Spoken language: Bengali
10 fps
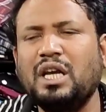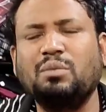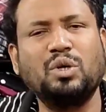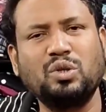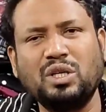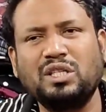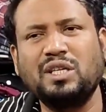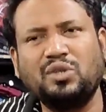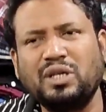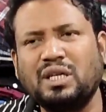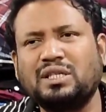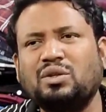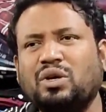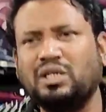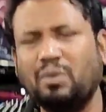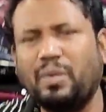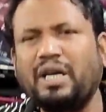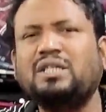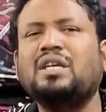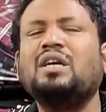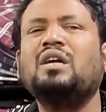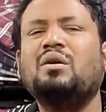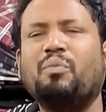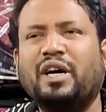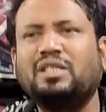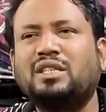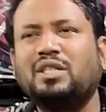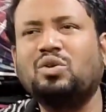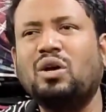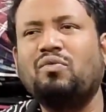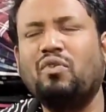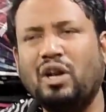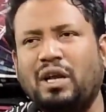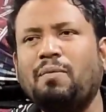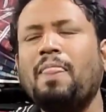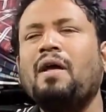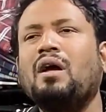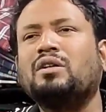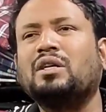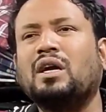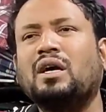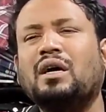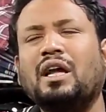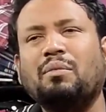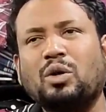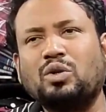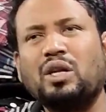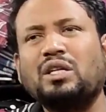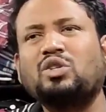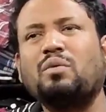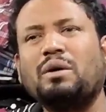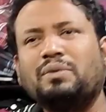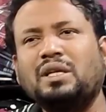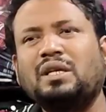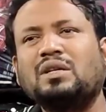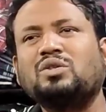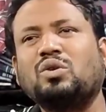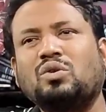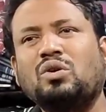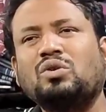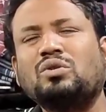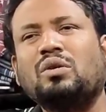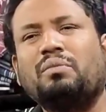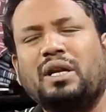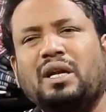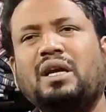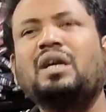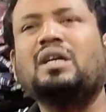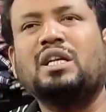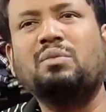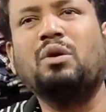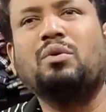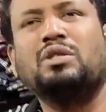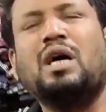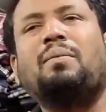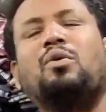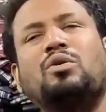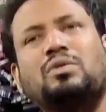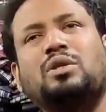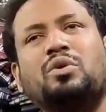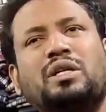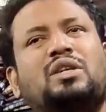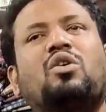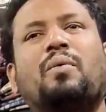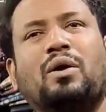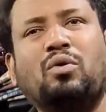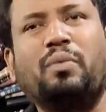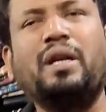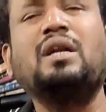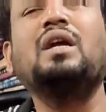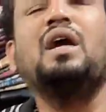এই বছরটা শেষ হয়ে যাচ্ছে দুই হাজার বাইশ শেষ হওয়ার ফলে এই বছরের সমাপ্তির জন্য মানে কি বলবো যা ভুল ত্রুটি হয়েছে ক্ষমা করবেন